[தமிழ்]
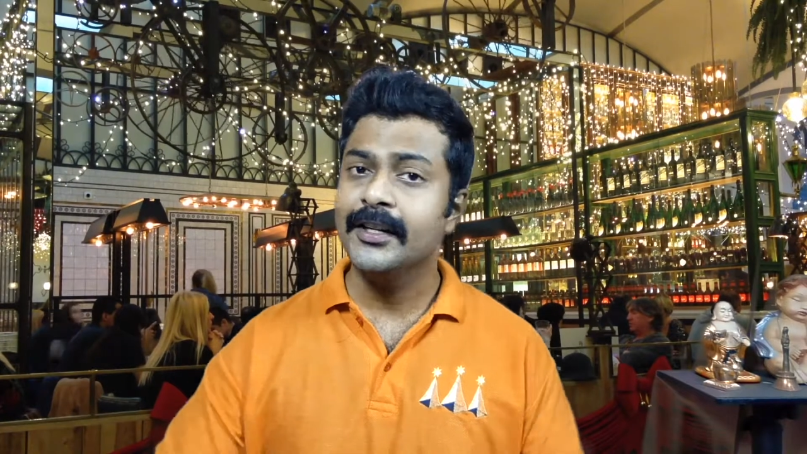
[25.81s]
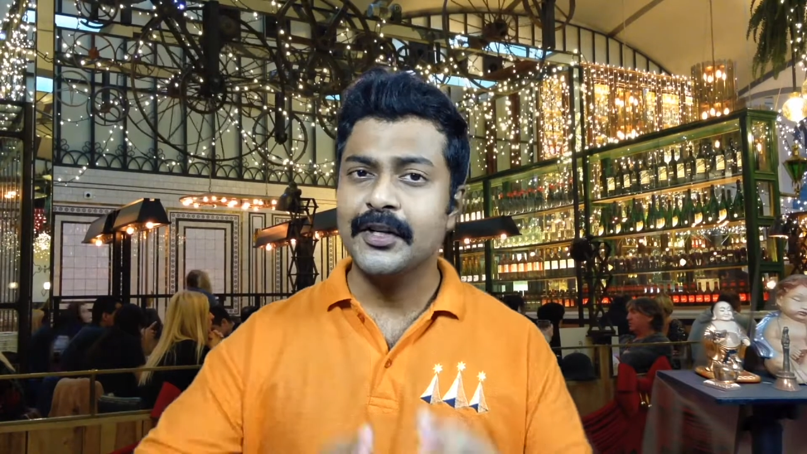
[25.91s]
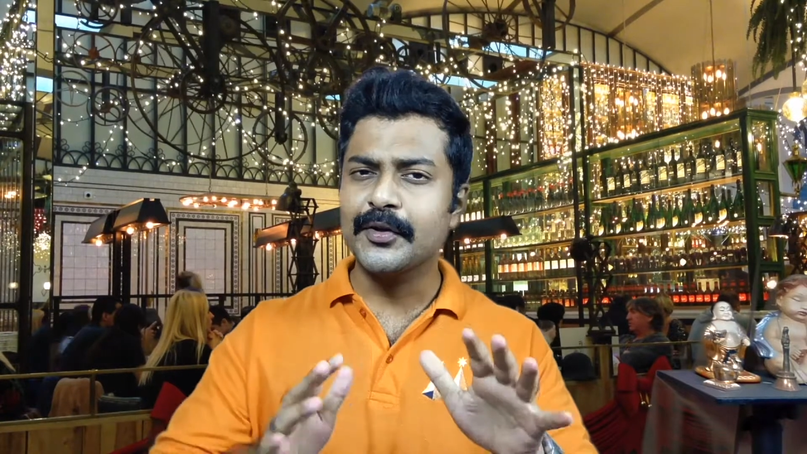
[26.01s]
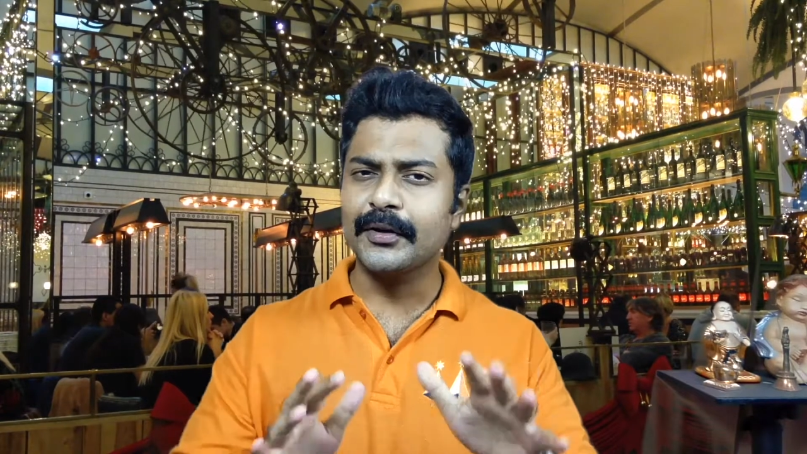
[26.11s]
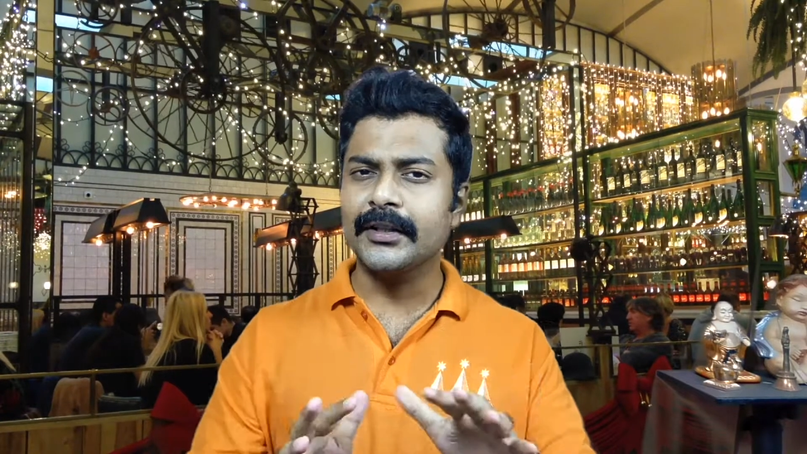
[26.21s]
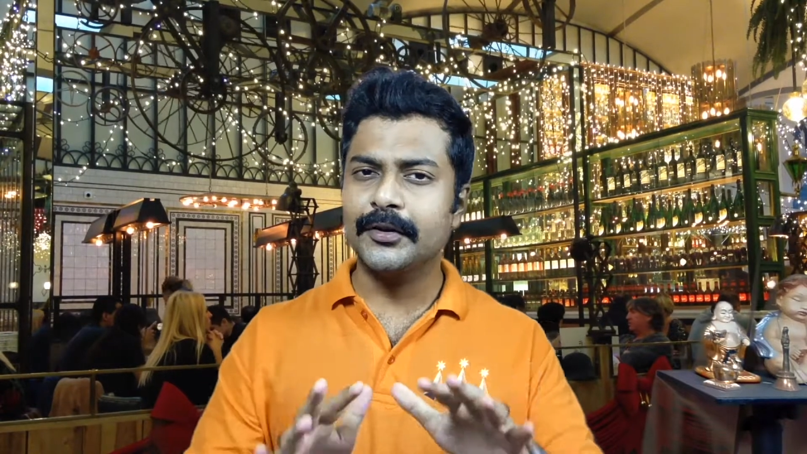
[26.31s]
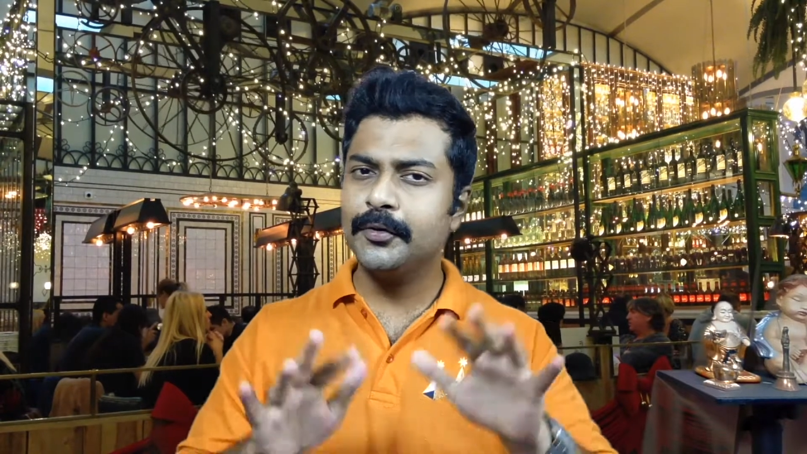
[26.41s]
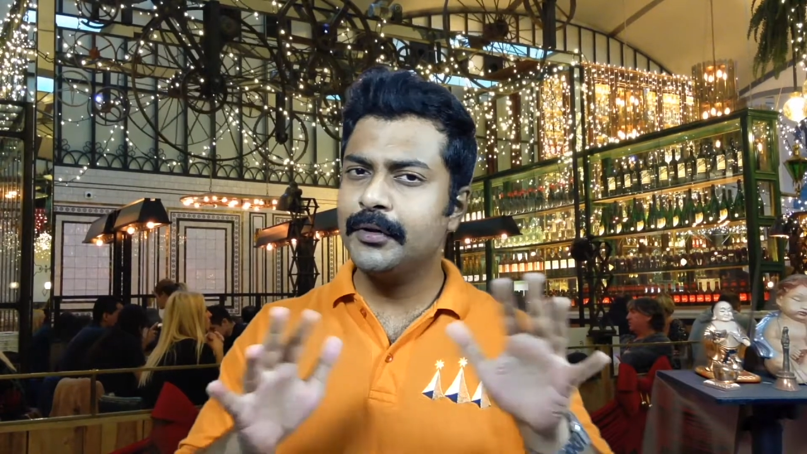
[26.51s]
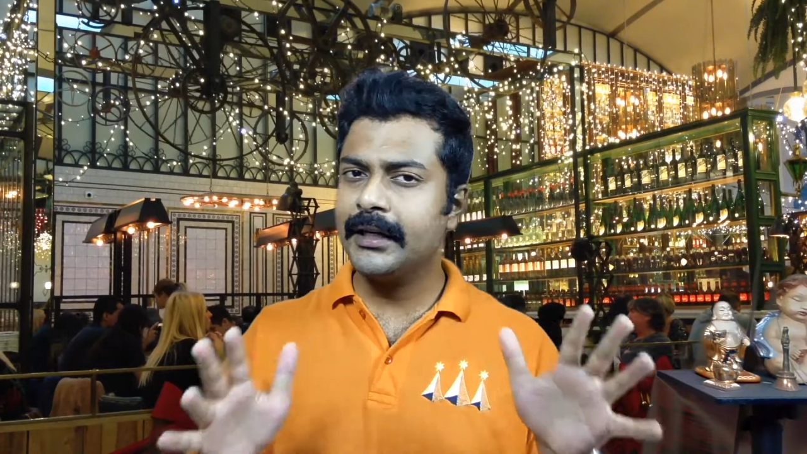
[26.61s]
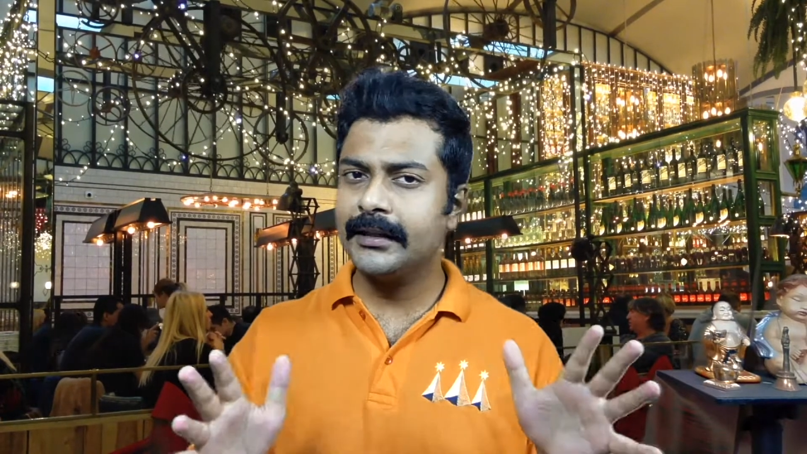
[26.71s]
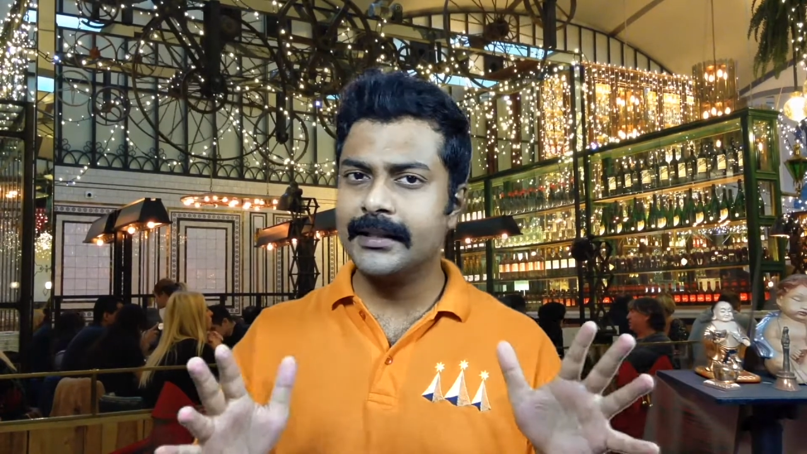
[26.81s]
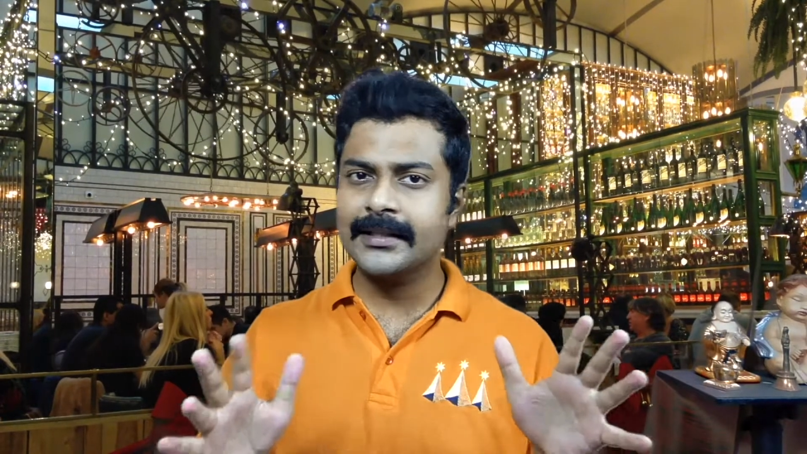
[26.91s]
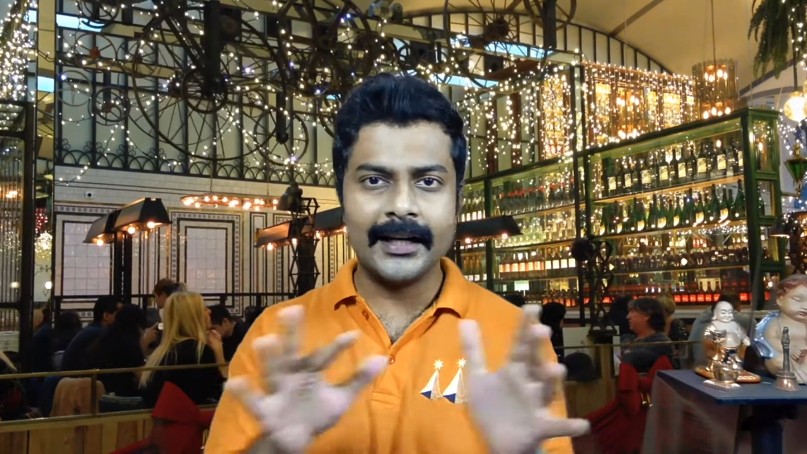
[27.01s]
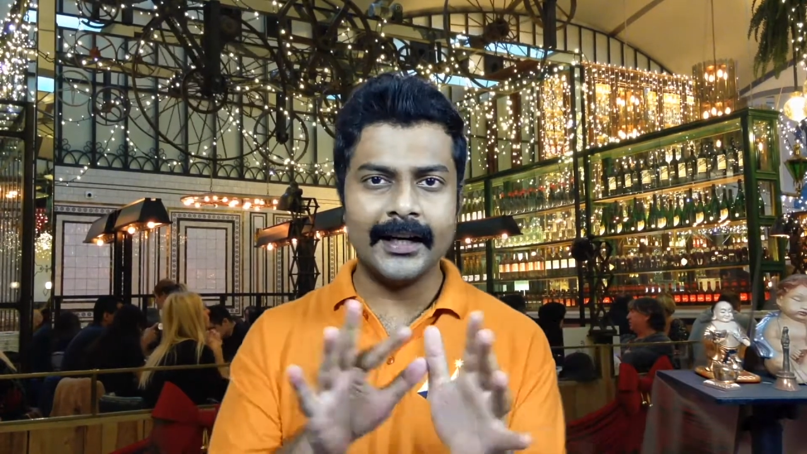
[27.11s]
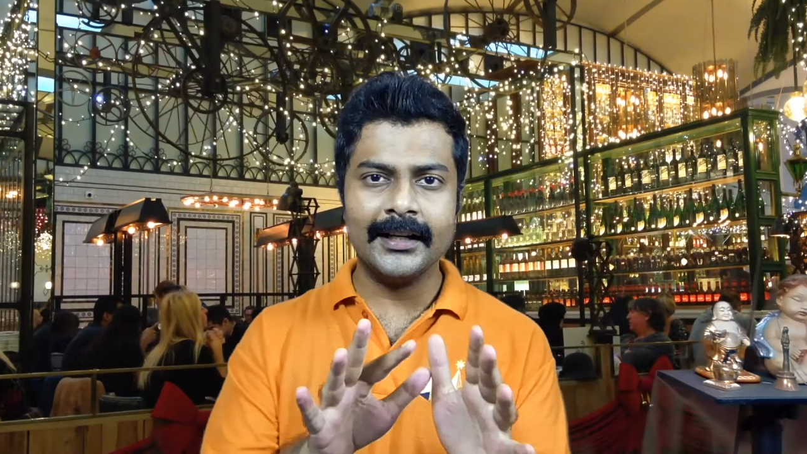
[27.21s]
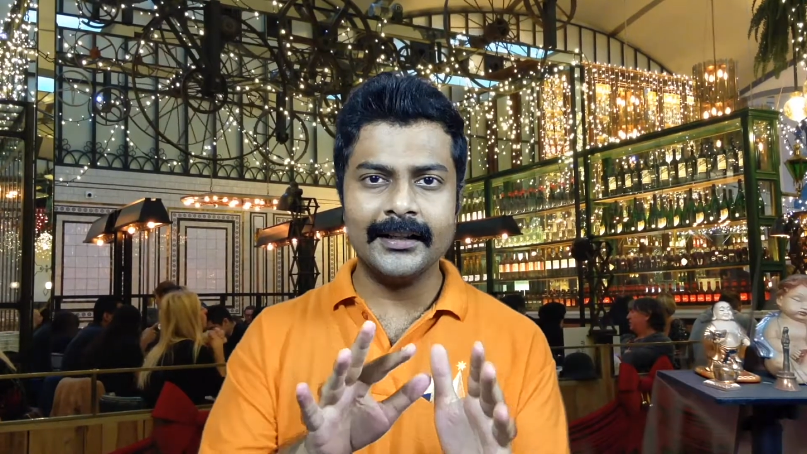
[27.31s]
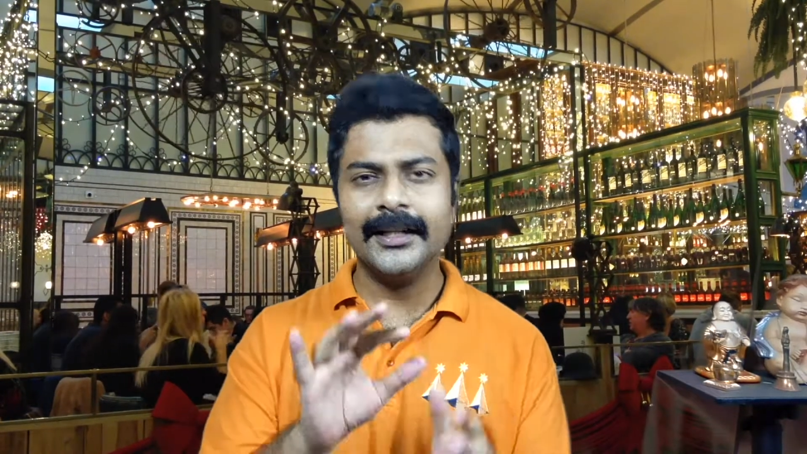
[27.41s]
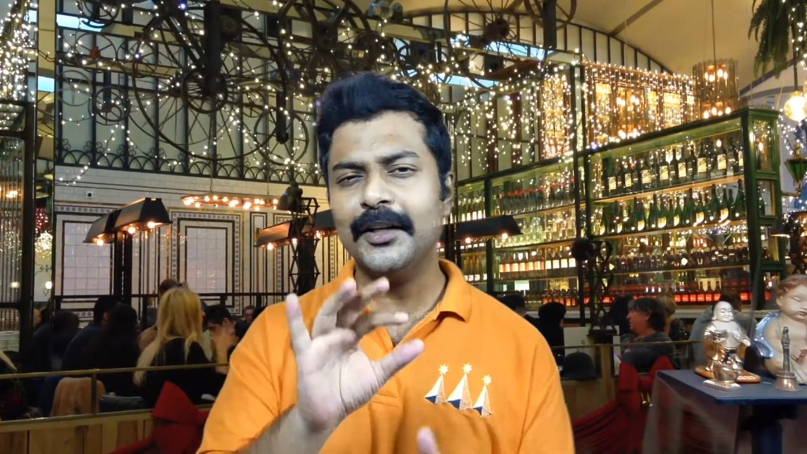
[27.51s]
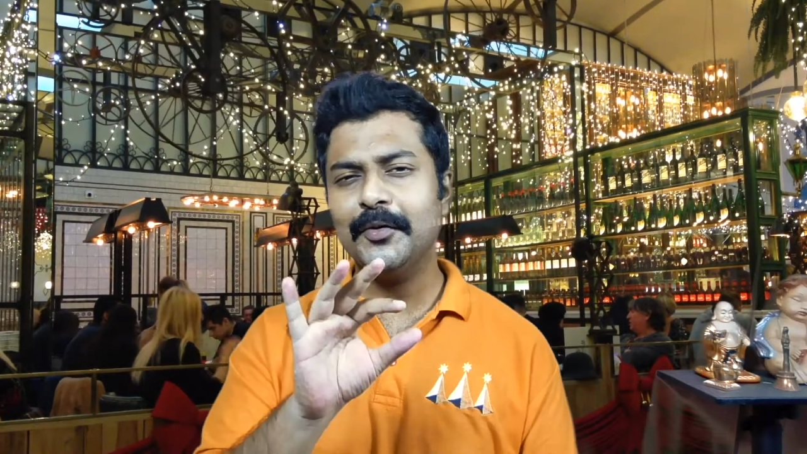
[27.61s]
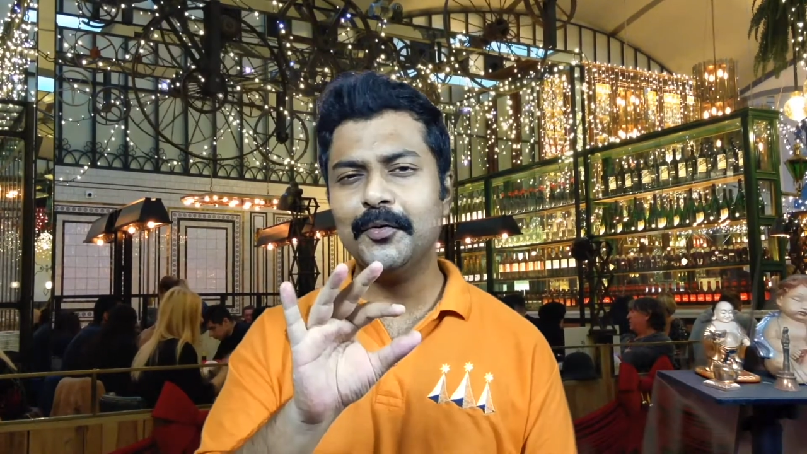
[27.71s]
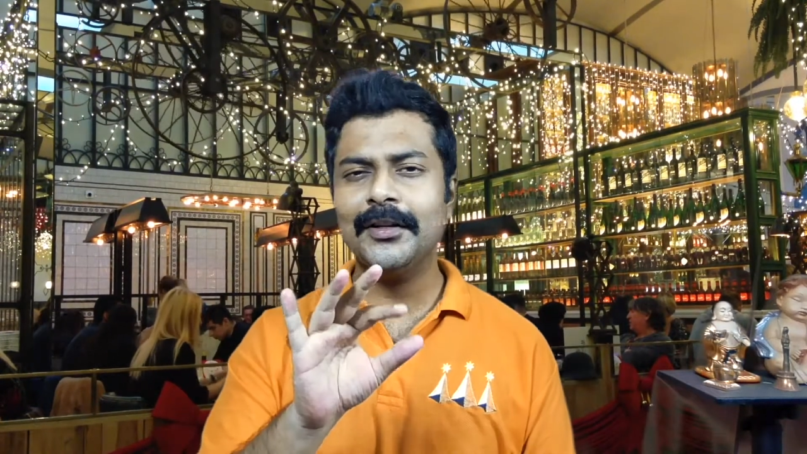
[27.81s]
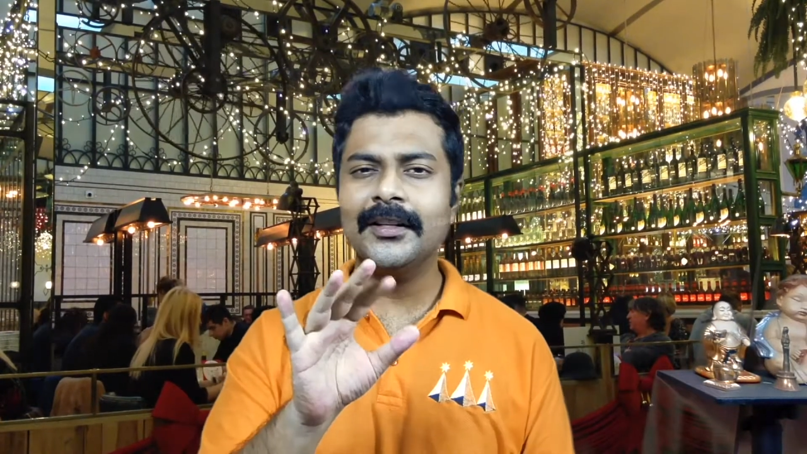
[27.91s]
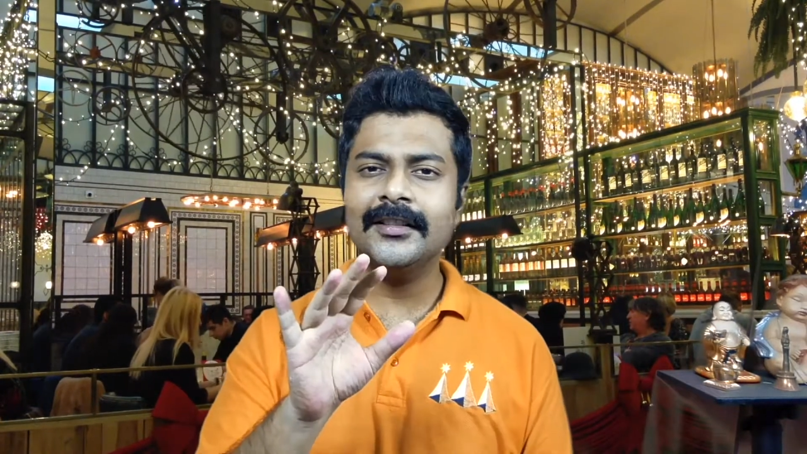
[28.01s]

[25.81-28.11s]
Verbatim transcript: சோ அந்த தூக்கத்தை சார்ந்த ஒரு